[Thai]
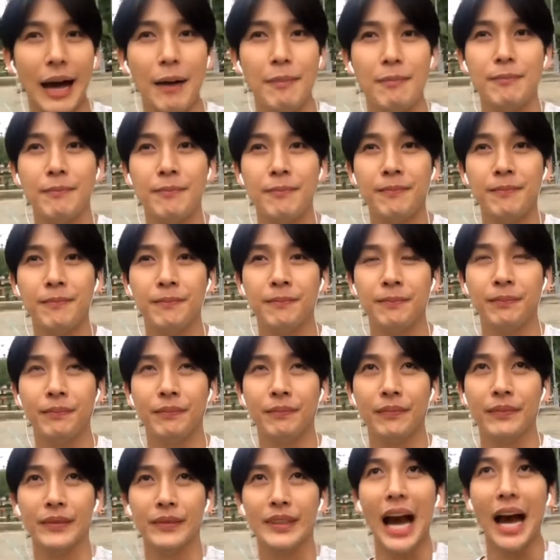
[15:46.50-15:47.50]

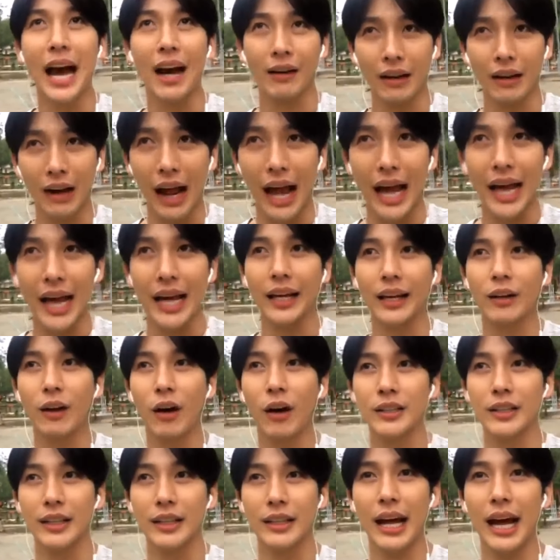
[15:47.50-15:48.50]
ทำอย่างไร
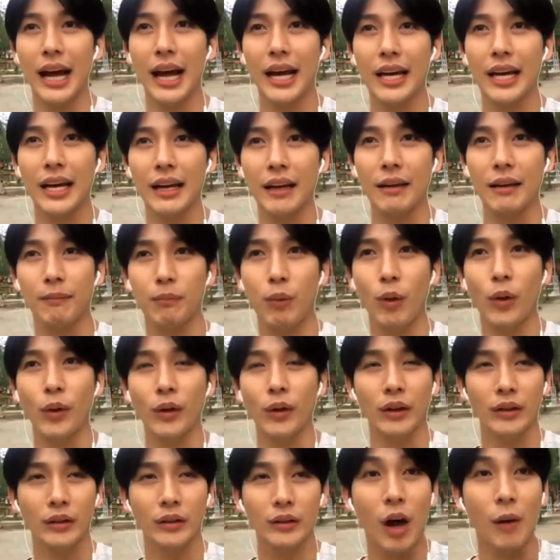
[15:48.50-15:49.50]
ก็จะได้ผ
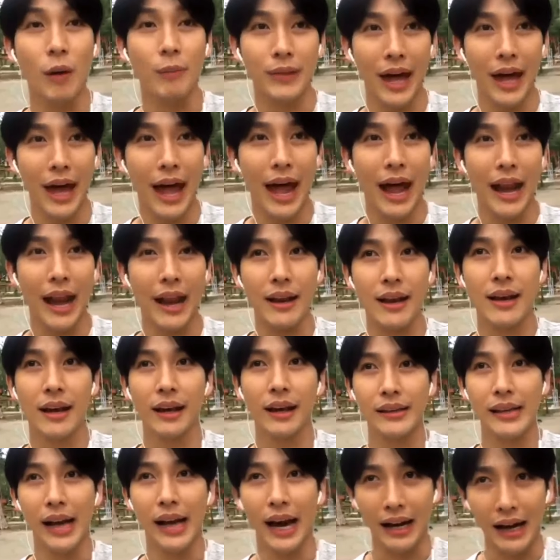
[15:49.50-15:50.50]
ลตอบแทน
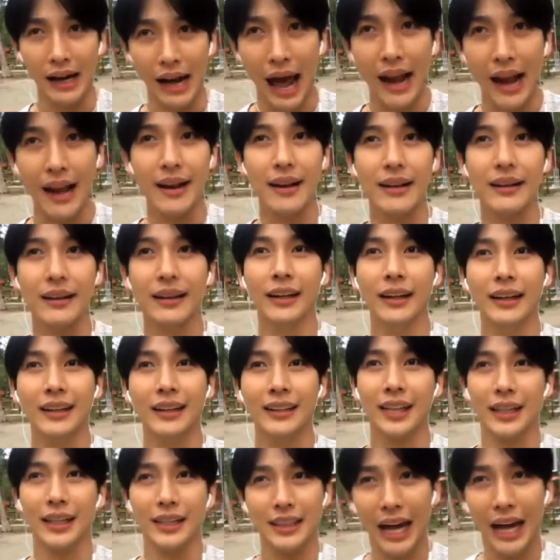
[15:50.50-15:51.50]
อย่างนั้น
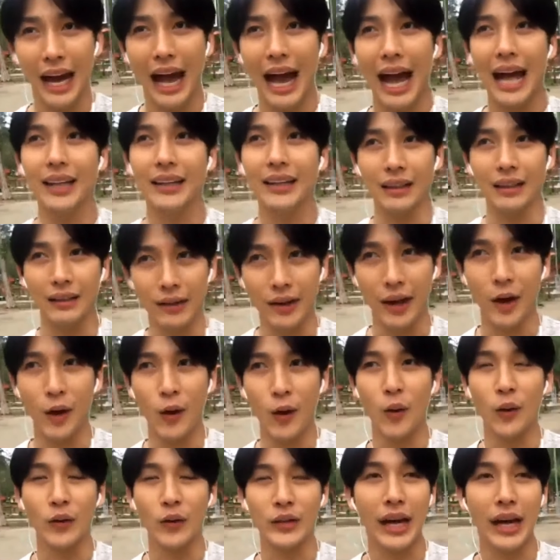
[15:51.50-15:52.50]
จะช้าหรือ
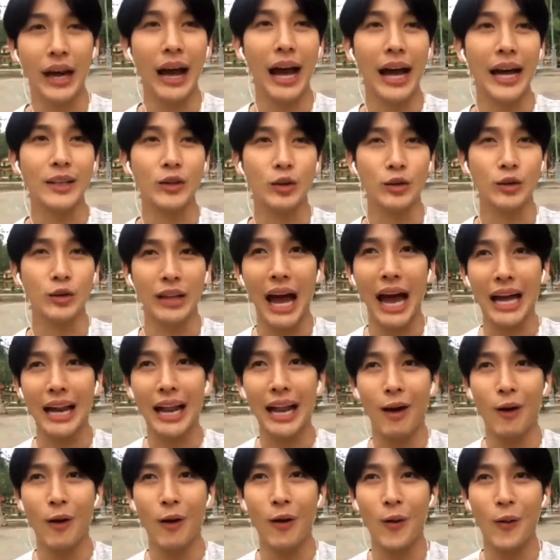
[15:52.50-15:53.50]
เร็วยังไงสุดท้าย
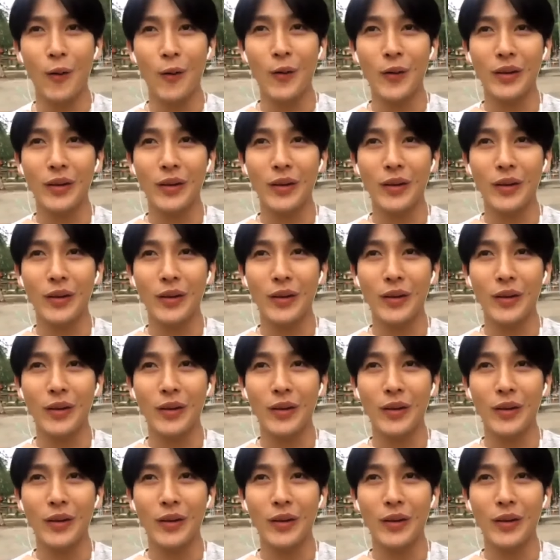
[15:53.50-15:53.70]
แล้ว